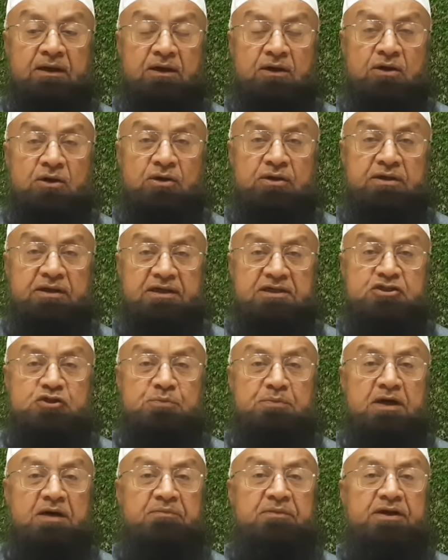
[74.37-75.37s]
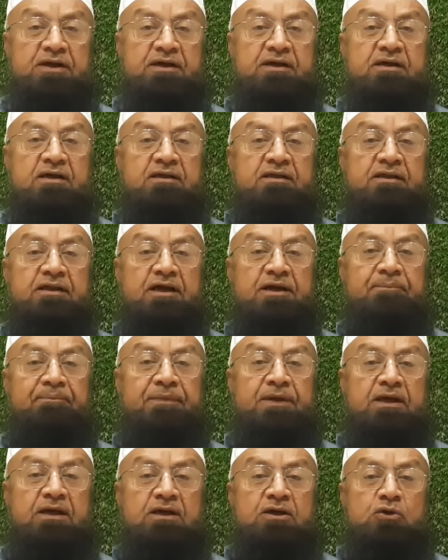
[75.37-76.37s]
और इस मामले के अंदर
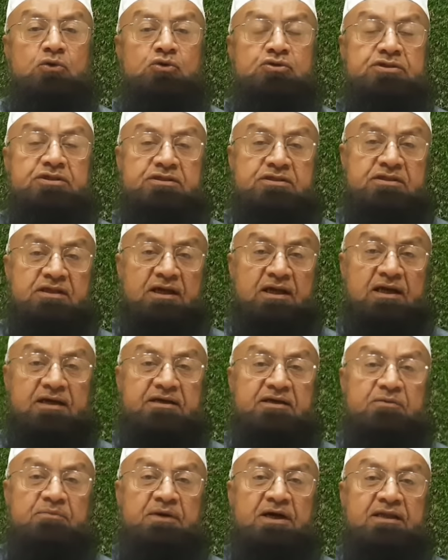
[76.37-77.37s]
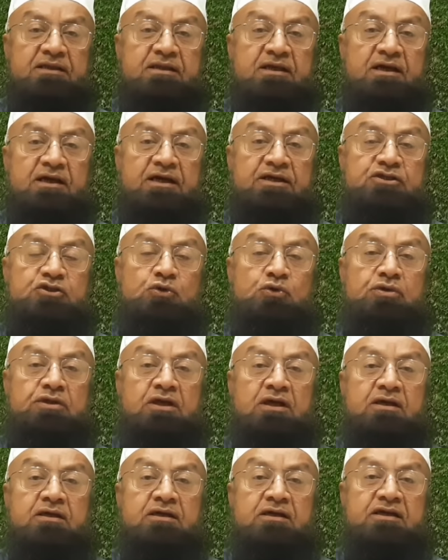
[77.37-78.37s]
कुछ इस तरह की बातें हैं जो
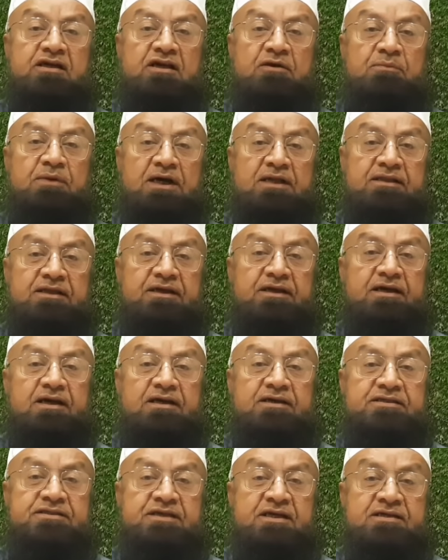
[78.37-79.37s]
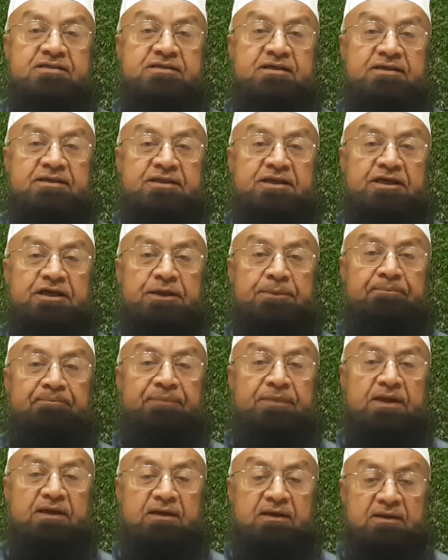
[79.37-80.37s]
तहकीक के बाद ही कही जा सकती हैं
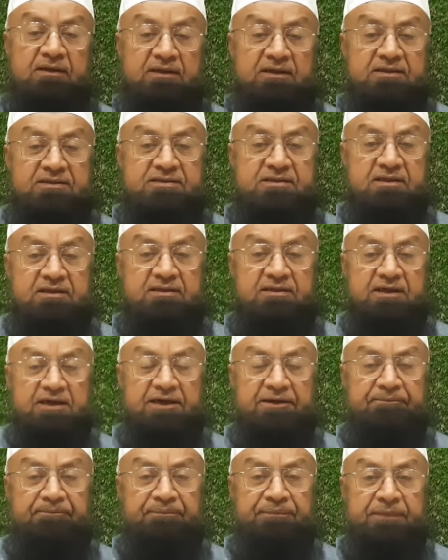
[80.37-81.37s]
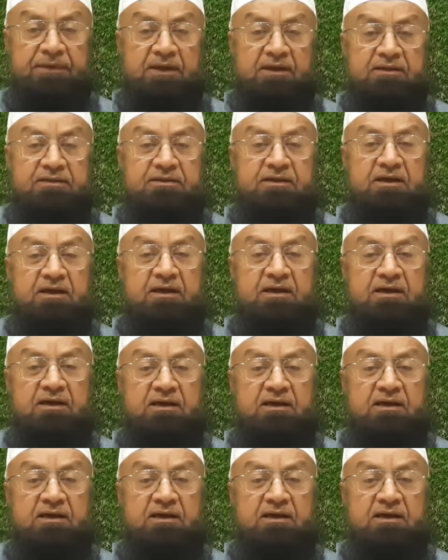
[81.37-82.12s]
इसलिए ये